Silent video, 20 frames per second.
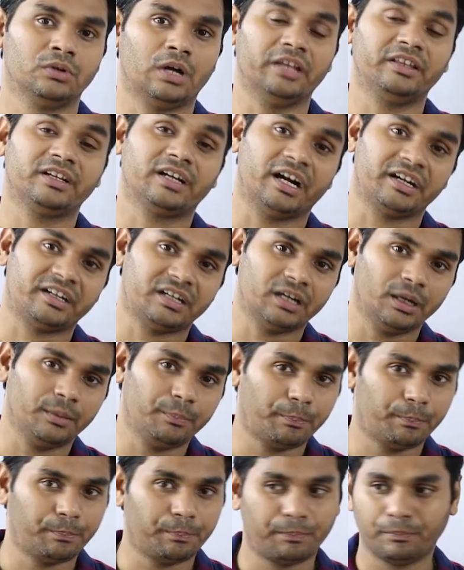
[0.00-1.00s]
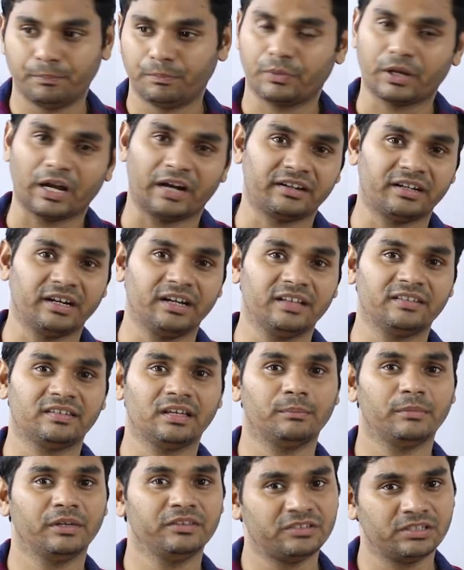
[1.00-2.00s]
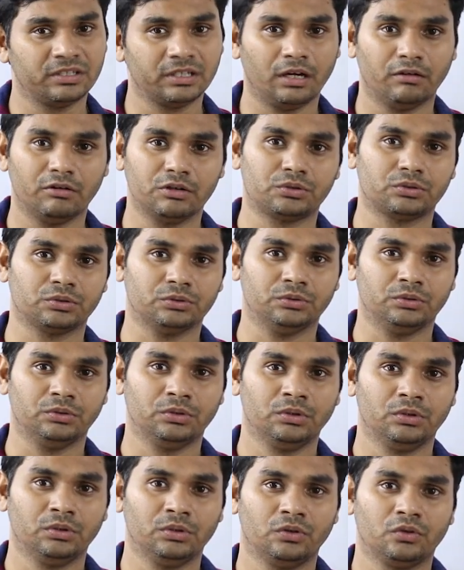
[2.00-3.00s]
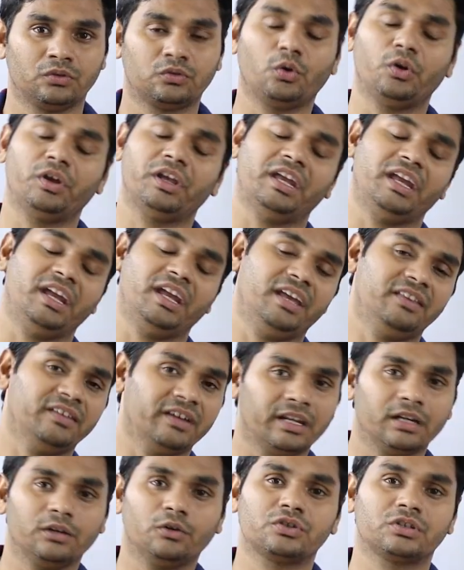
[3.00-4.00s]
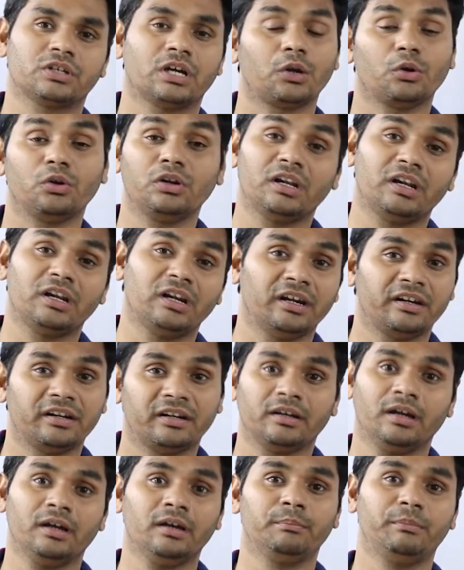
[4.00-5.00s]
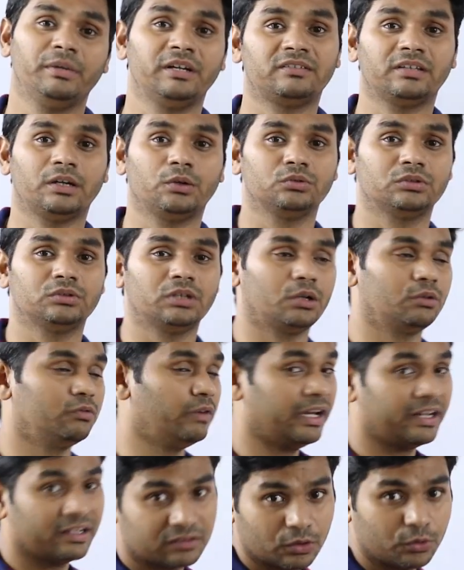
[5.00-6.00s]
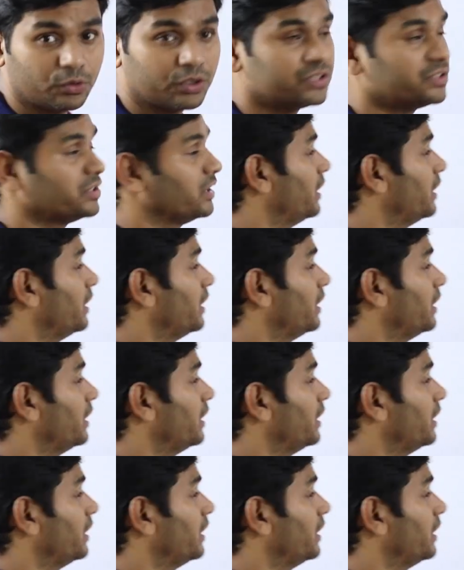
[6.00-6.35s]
అది కట్టడి కట్టడికి సంబంధించి కావచ్చు సో ఏదైనా కావచ్చు కరోనా రిలేటెడ్గా బిట్స్ అడుగుతారు వైరస్ల గురించి